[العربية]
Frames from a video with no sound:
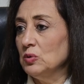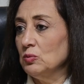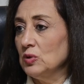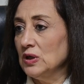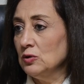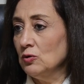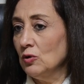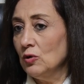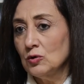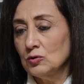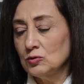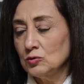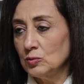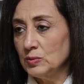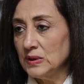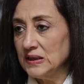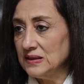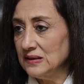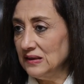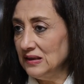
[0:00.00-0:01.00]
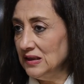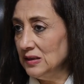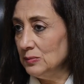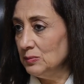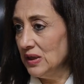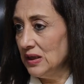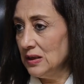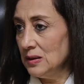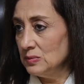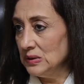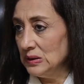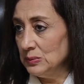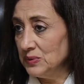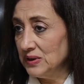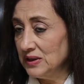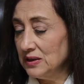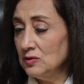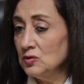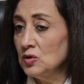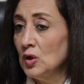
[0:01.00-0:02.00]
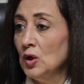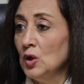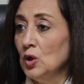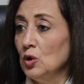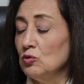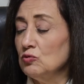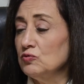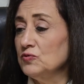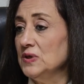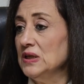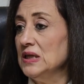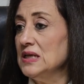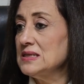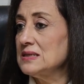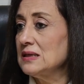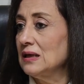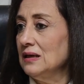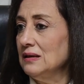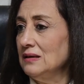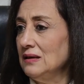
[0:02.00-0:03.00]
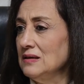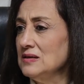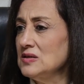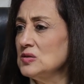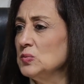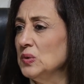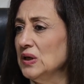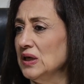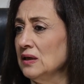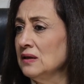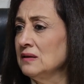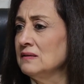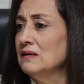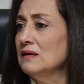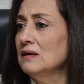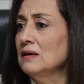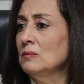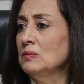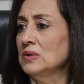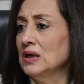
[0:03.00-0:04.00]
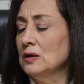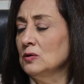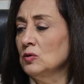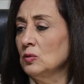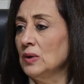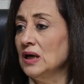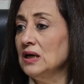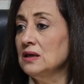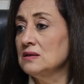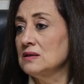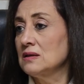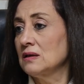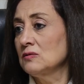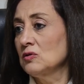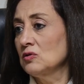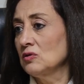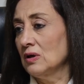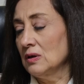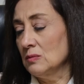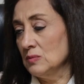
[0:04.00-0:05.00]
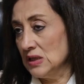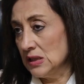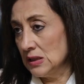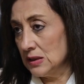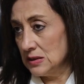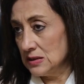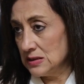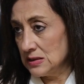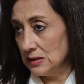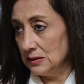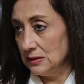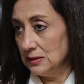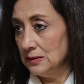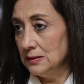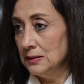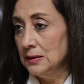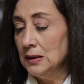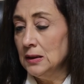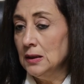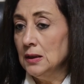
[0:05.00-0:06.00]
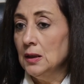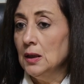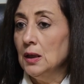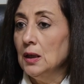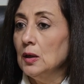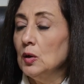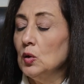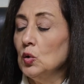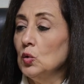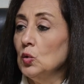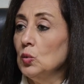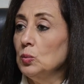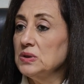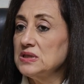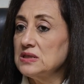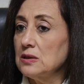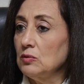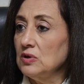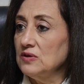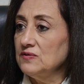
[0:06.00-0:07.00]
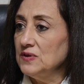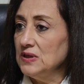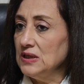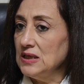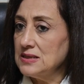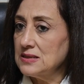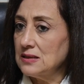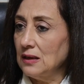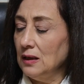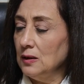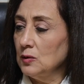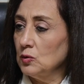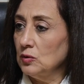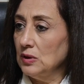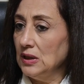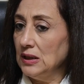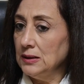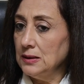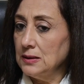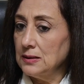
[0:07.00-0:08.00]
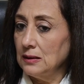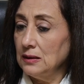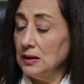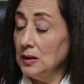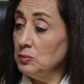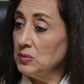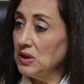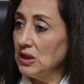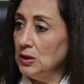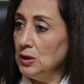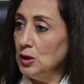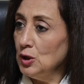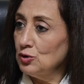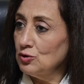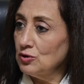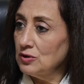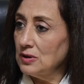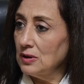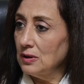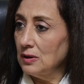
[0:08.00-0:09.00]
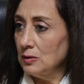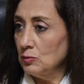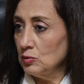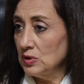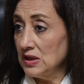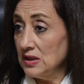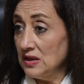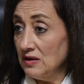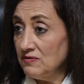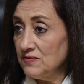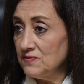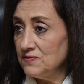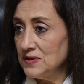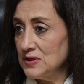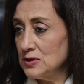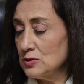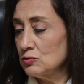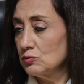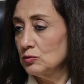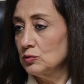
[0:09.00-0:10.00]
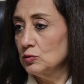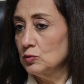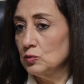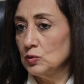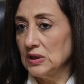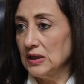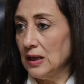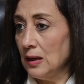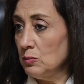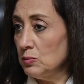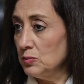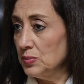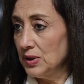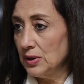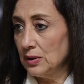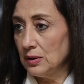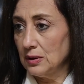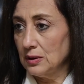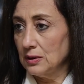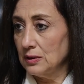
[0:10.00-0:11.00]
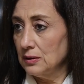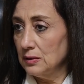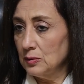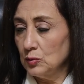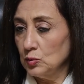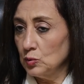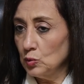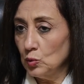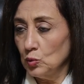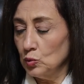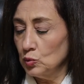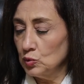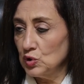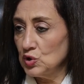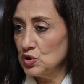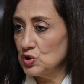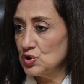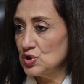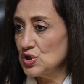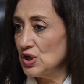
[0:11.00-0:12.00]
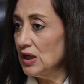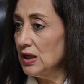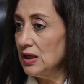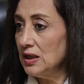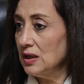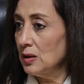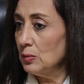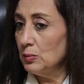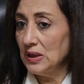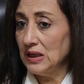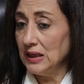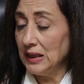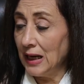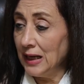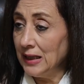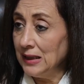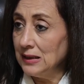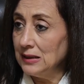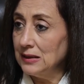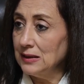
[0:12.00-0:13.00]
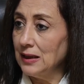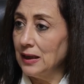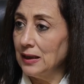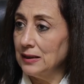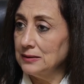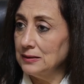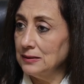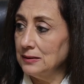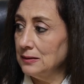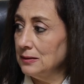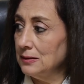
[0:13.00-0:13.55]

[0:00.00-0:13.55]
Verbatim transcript: بوضعهم ومرتاحين بقلب البيت وفي ناس رح تحس باكتئاب لأنه ما قادرة تظهر مثل كل سنة وبتصور في ناس رح يكون عندها الامكانيه تظهر وتنفس وتعبر آه، وتشارك بالعيله عن